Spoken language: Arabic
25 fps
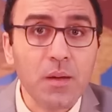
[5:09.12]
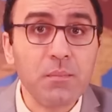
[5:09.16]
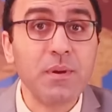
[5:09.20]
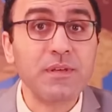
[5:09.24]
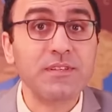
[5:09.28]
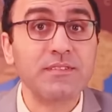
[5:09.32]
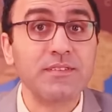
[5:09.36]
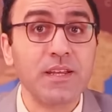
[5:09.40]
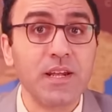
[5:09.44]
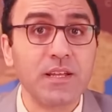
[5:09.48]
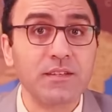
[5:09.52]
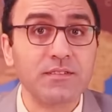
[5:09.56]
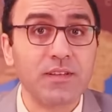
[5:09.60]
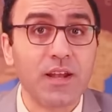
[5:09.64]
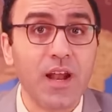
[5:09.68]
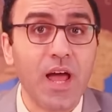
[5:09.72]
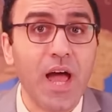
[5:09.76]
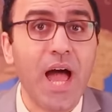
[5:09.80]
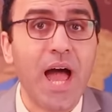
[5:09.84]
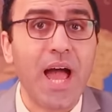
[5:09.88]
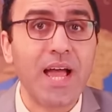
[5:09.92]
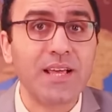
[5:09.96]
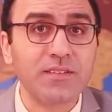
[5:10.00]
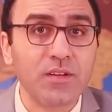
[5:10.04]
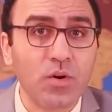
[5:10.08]
بس انا
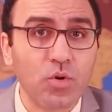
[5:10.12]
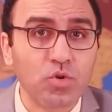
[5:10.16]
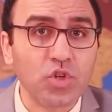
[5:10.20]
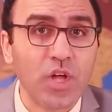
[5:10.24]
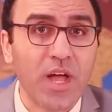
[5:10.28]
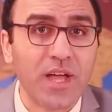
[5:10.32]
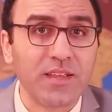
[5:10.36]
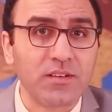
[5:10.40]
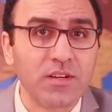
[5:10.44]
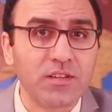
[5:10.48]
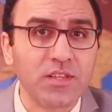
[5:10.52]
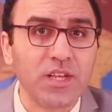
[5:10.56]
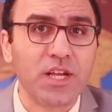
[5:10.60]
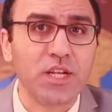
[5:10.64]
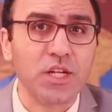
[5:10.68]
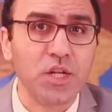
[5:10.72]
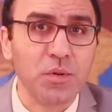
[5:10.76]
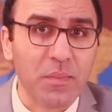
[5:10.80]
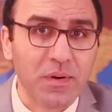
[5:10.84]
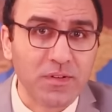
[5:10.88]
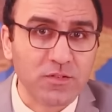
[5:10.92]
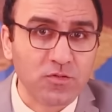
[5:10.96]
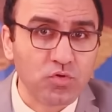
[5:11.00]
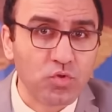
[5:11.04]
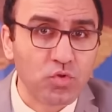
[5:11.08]
الصراحه عايز اخد حضرتك
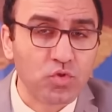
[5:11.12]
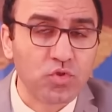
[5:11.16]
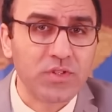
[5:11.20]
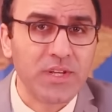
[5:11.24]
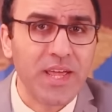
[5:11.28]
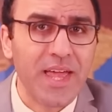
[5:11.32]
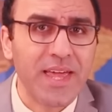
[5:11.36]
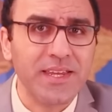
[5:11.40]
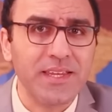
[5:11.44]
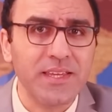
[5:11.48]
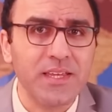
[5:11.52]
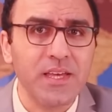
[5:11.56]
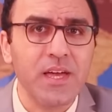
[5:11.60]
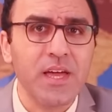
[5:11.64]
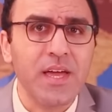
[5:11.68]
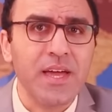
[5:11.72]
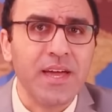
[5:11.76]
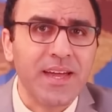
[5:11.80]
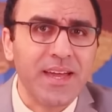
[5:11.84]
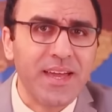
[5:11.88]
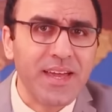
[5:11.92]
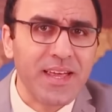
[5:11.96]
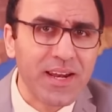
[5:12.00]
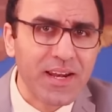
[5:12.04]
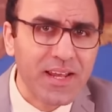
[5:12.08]
لمنظور تاني
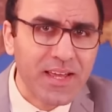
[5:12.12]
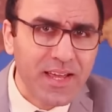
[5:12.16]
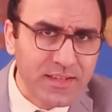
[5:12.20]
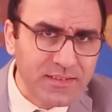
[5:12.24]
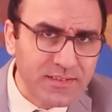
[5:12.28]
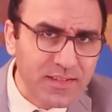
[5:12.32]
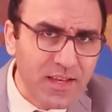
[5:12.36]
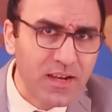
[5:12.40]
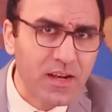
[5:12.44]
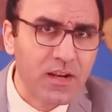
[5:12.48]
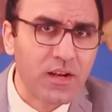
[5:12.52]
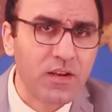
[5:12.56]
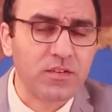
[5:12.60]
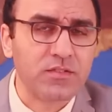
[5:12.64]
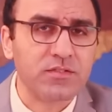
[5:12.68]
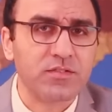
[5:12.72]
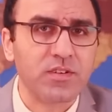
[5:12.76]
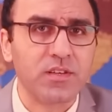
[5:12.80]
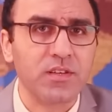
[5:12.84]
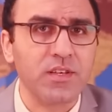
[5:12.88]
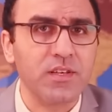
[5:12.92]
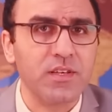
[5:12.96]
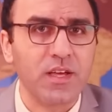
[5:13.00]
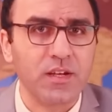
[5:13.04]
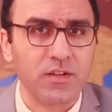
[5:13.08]
غير الخسائر
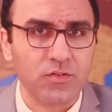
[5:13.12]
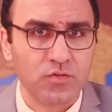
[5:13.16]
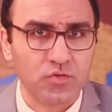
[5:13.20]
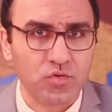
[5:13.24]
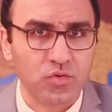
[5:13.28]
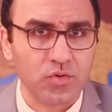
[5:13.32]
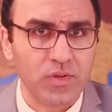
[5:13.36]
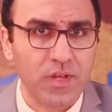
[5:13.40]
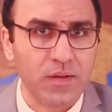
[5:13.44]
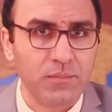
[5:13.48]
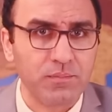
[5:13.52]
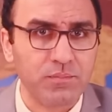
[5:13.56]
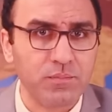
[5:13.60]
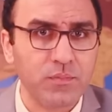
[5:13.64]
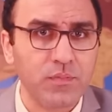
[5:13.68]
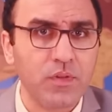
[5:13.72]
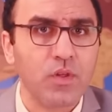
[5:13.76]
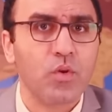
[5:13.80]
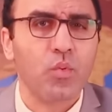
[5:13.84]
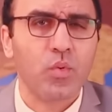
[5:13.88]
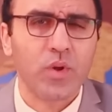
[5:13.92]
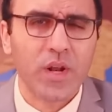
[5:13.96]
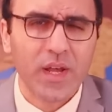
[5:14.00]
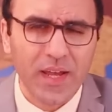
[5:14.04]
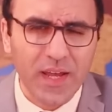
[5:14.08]
الاقتصاديه للسودان
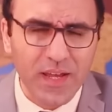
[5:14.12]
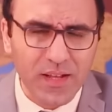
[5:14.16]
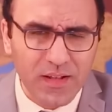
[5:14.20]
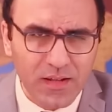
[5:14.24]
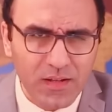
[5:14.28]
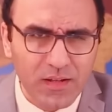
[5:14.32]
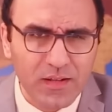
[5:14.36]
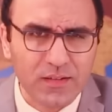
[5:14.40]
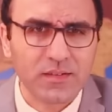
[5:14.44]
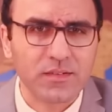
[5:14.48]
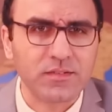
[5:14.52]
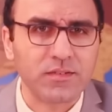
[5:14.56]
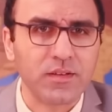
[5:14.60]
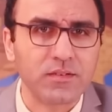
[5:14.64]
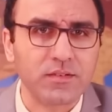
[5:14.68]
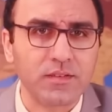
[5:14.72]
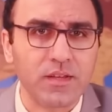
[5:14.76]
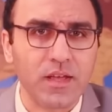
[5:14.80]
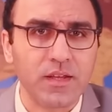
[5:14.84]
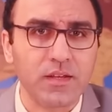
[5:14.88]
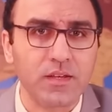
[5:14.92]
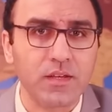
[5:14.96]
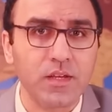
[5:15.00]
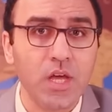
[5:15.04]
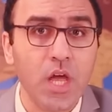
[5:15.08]
وراجعين للاقتصاد
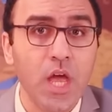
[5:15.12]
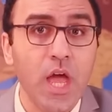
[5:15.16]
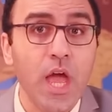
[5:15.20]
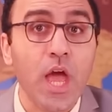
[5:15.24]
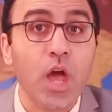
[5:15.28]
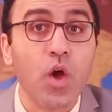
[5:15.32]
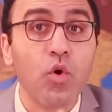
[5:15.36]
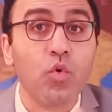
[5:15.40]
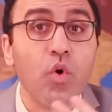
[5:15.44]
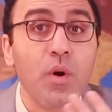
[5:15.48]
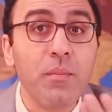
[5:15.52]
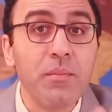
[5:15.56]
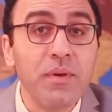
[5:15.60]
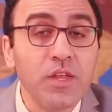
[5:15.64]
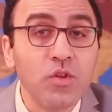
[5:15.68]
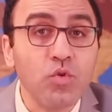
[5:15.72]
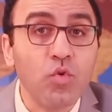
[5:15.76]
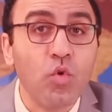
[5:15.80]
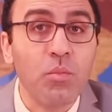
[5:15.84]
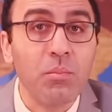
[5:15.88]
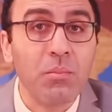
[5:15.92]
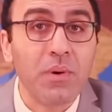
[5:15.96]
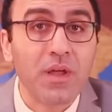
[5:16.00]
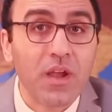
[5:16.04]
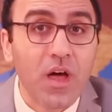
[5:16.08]
تاني هو مين
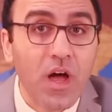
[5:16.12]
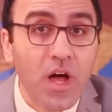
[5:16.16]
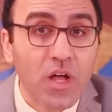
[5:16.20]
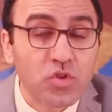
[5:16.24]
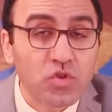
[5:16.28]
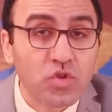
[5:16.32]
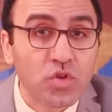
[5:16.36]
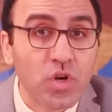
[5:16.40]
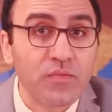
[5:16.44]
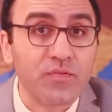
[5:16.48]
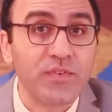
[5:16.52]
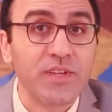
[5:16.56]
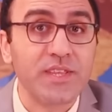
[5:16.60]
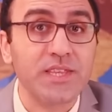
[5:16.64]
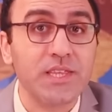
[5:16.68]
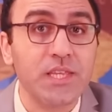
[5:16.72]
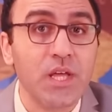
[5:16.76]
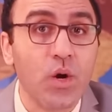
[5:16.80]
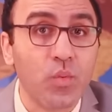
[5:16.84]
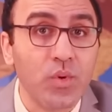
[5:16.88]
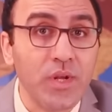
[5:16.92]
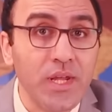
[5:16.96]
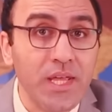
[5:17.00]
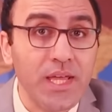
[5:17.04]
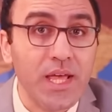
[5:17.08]
هم الأطراف
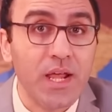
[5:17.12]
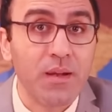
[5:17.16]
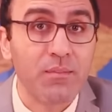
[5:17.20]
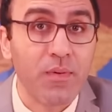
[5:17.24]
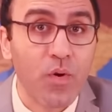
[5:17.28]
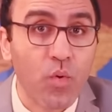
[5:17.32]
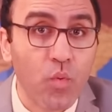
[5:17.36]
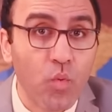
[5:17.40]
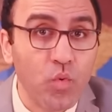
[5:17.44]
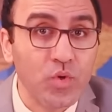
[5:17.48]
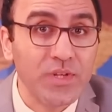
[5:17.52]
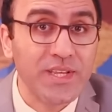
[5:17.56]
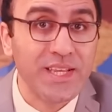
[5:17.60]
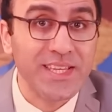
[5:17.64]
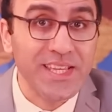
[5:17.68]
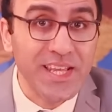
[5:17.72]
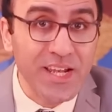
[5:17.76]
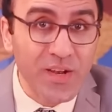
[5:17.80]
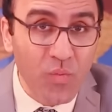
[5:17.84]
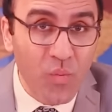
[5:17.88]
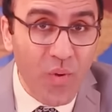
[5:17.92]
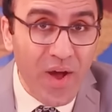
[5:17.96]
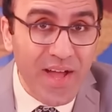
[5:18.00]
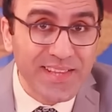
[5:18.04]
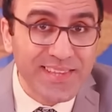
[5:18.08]
الدولية الموجودة دي
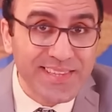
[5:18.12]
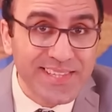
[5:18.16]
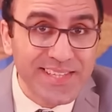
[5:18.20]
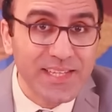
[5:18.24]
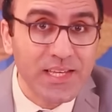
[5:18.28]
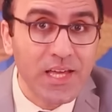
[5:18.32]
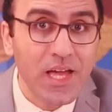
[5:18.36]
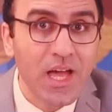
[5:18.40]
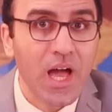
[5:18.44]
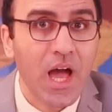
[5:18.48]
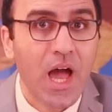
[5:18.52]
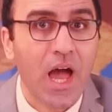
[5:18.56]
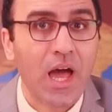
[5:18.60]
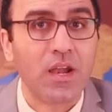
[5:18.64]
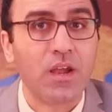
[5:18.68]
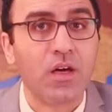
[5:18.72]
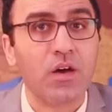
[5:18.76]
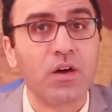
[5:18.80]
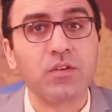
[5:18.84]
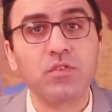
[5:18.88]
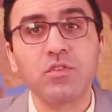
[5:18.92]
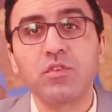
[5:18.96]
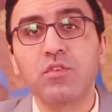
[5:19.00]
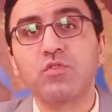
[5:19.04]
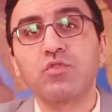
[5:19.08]
دلوقتي على
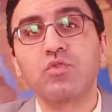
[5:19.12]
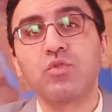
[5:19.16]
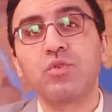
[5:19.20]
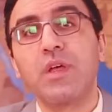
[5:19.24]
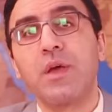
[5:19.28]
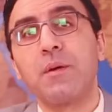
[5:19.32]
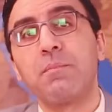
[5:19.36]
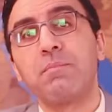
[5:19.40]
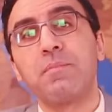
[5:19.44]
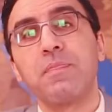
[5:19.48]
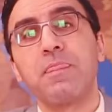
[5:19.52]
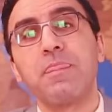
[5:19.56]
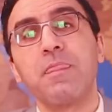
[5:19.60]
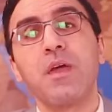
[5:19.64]
أرض السودان